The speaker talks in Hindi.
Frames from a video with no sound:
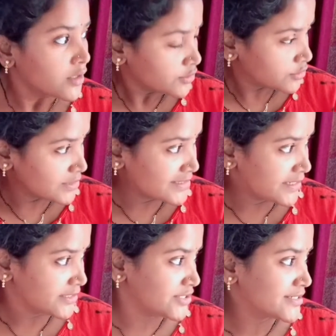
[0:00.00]

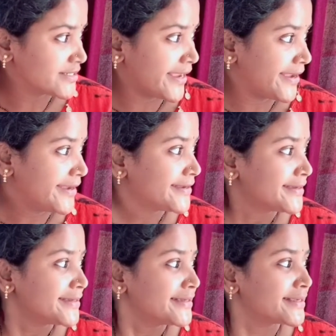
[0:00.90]
तीसरी चीज़ है
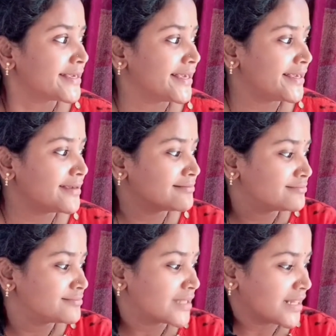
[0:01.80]
कि
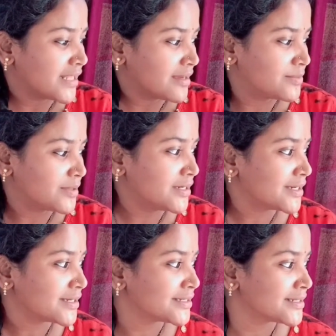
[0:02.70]
मतलब
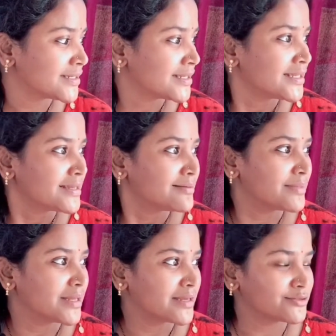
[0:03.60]

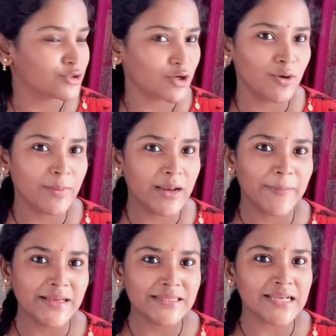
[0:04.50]
मैं जो मेरे
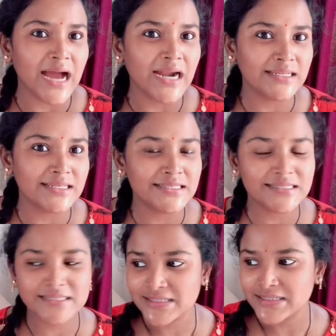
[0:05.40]
पास कार्टन्स
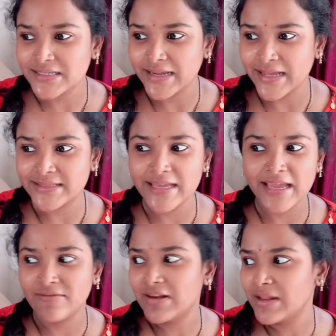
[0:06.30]
रहते
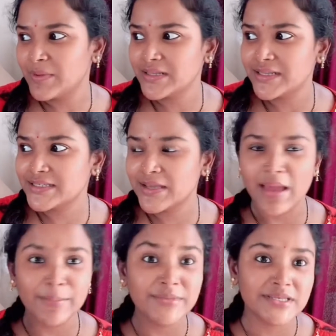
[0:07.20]
हैं अवेलेबल जैसे
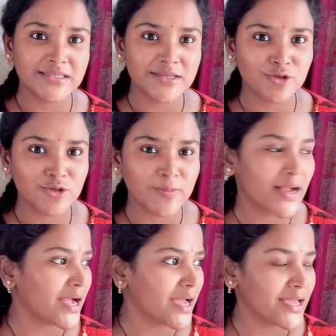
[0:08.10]
अमेज़न से कुछ
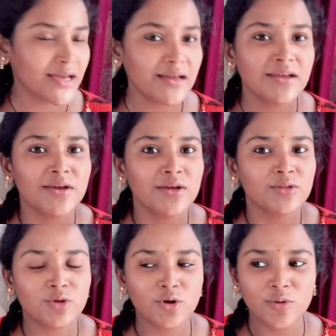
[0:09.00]
मंगाया
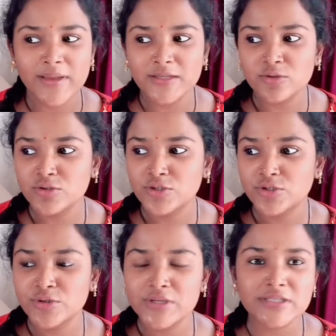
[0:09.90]
तो मैं सोचती
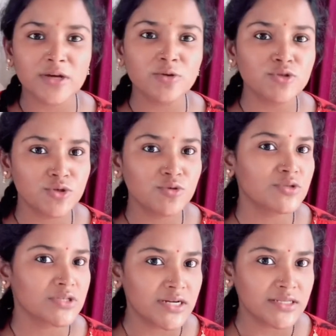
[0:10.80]
हूँ कि इसका कुछ
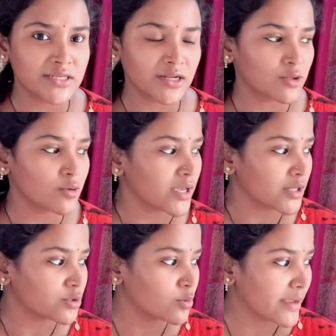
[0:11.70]
यूज़ कर सकती हूँ
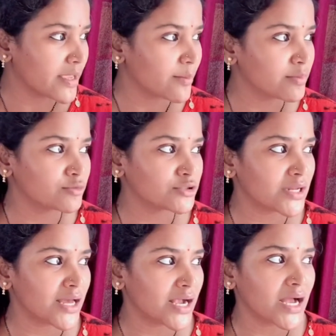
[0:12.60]
क्या तो वही अभी मुझे
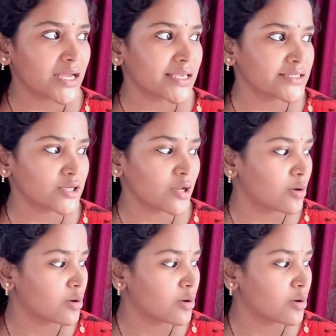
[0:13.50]
लगा कि चलो